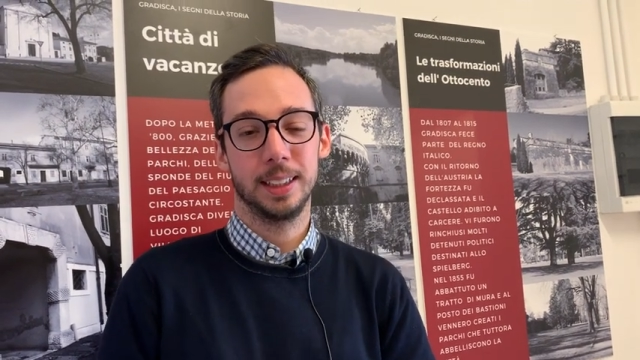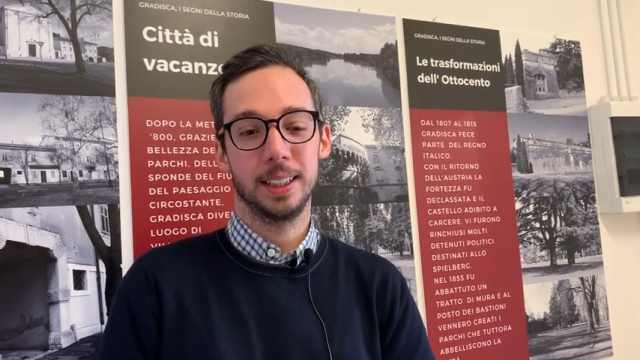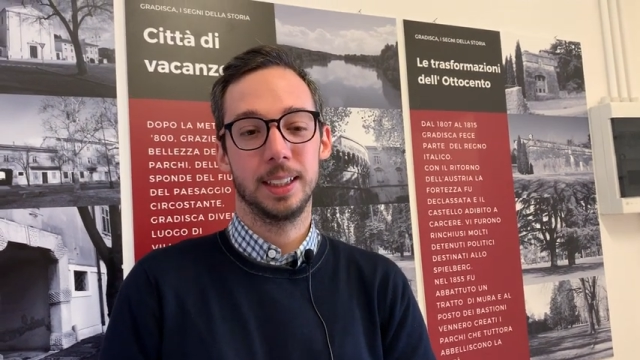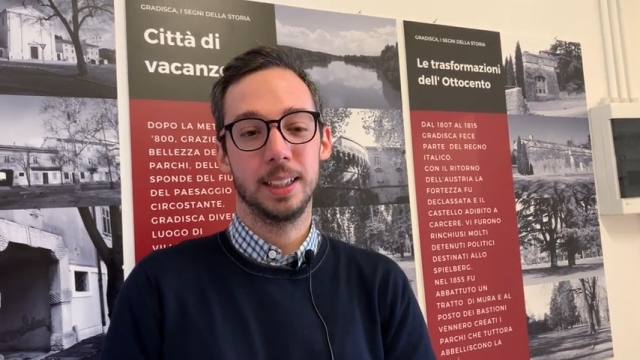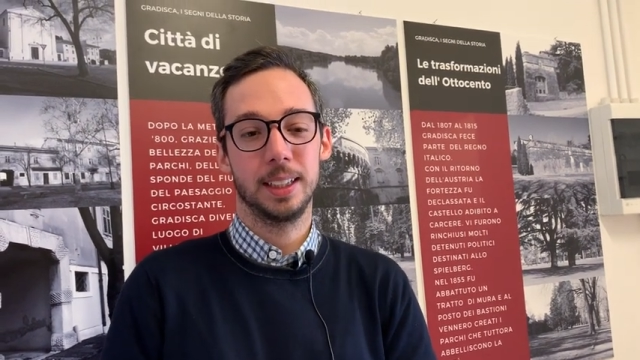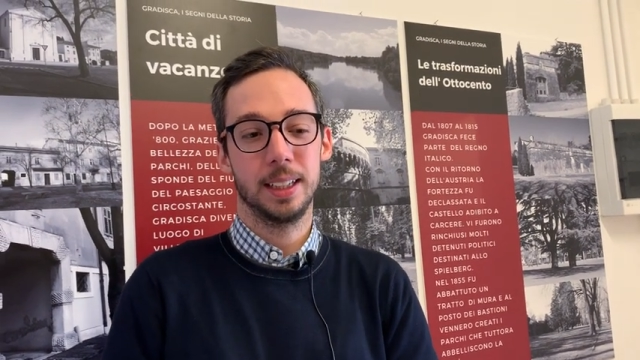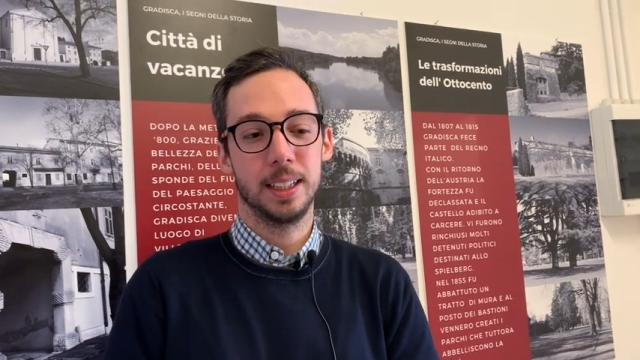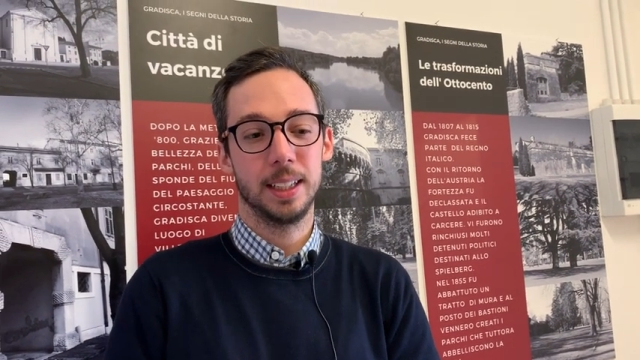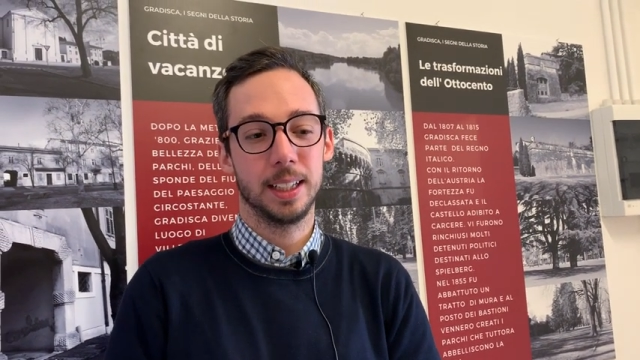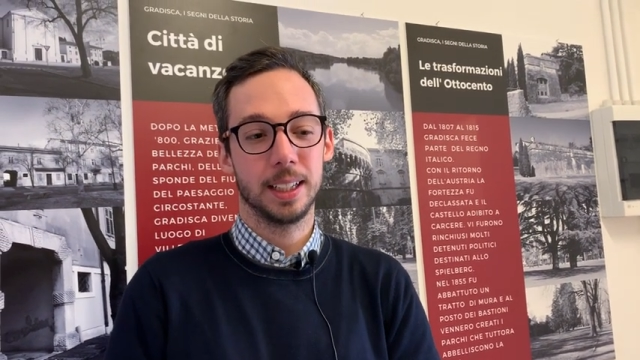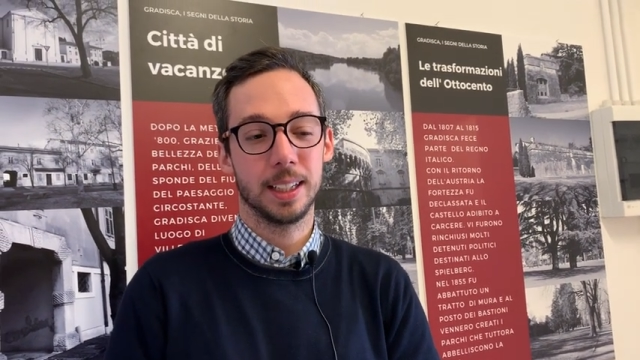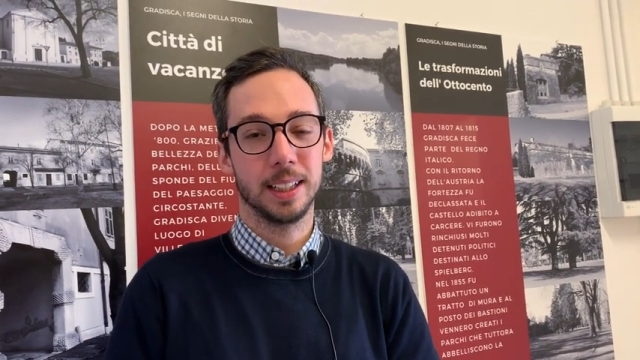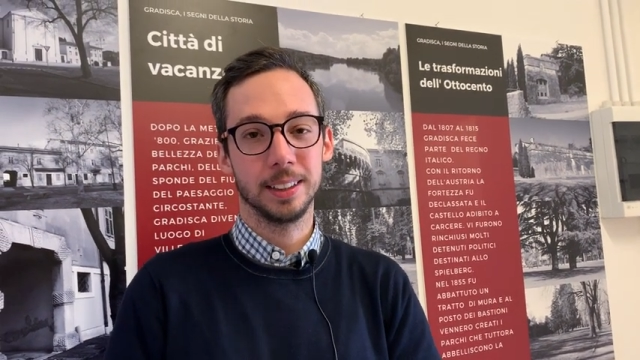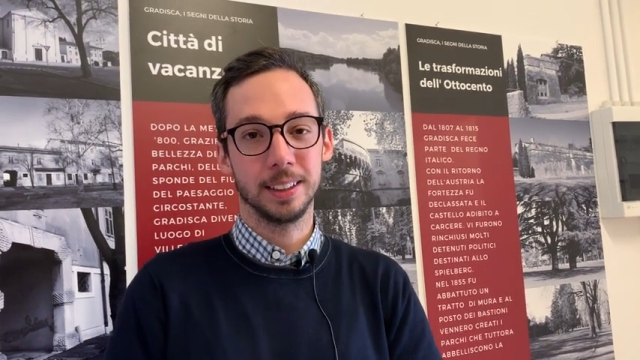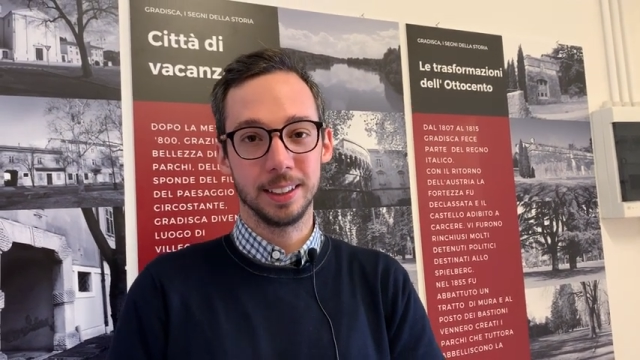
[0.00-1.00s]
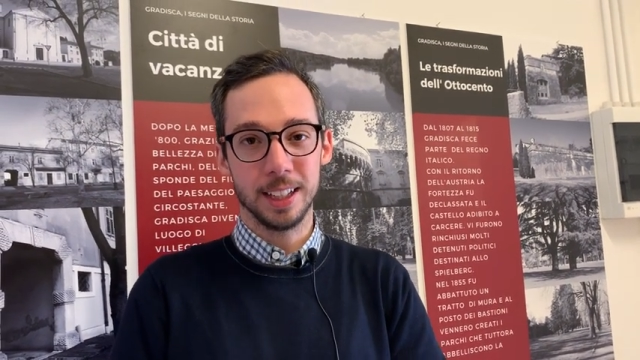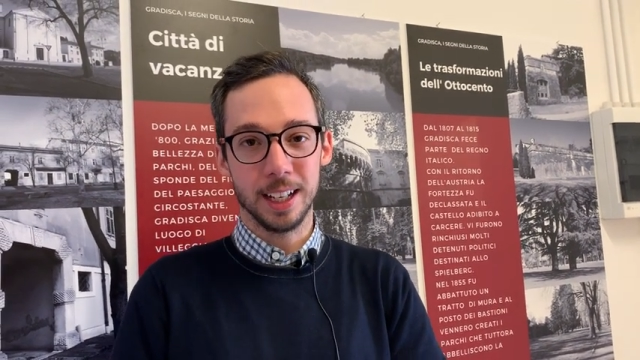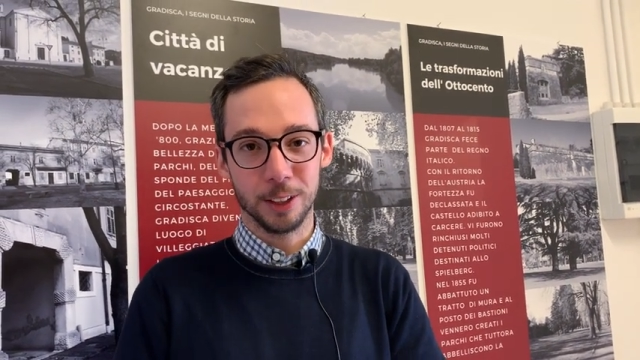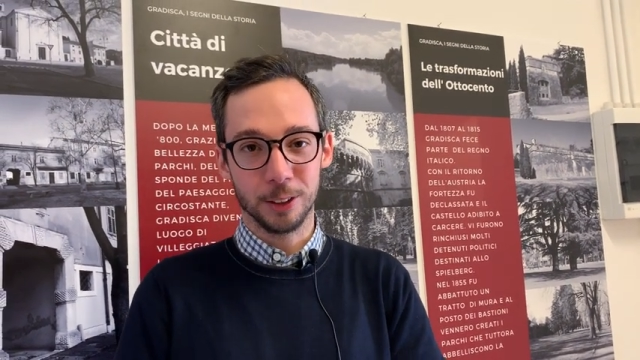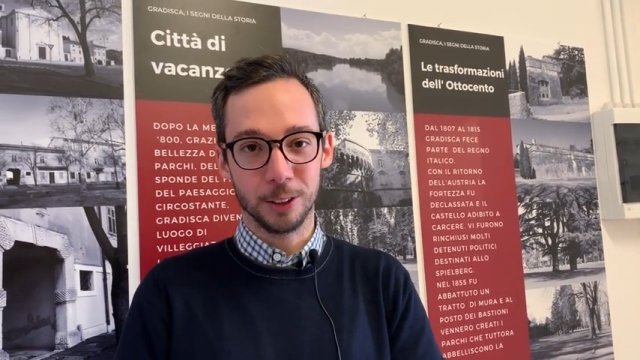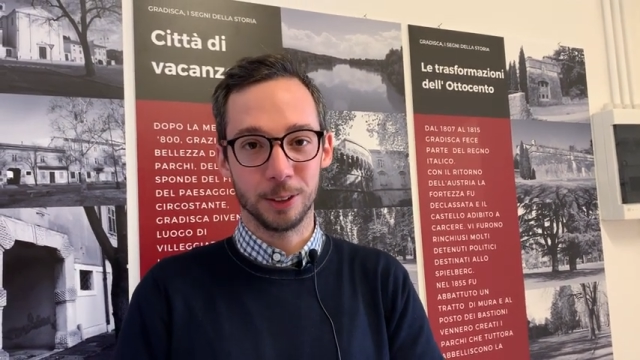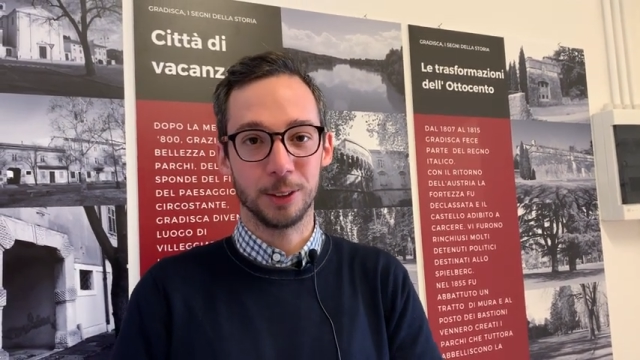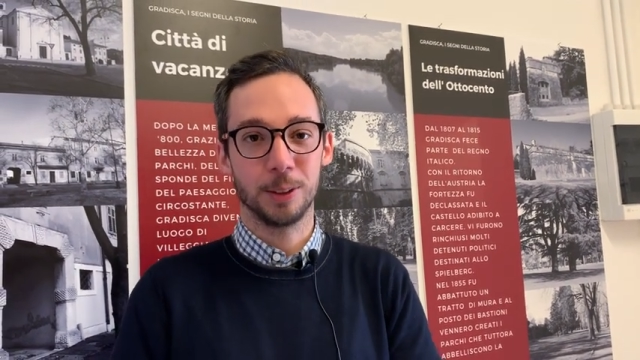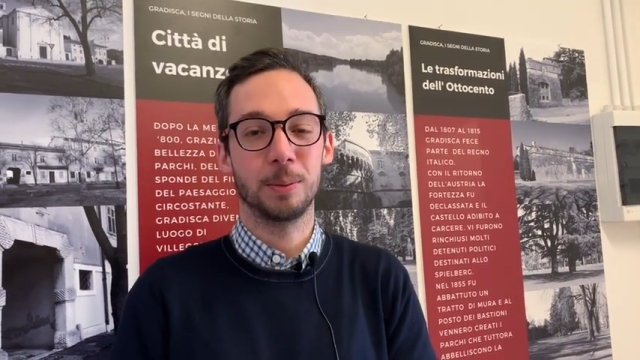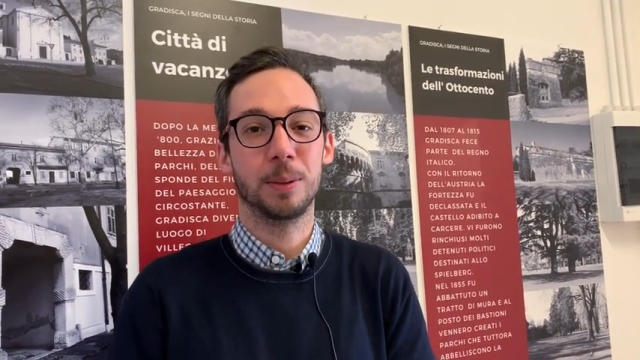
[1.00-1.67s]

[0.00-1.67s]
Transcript: eh, candidato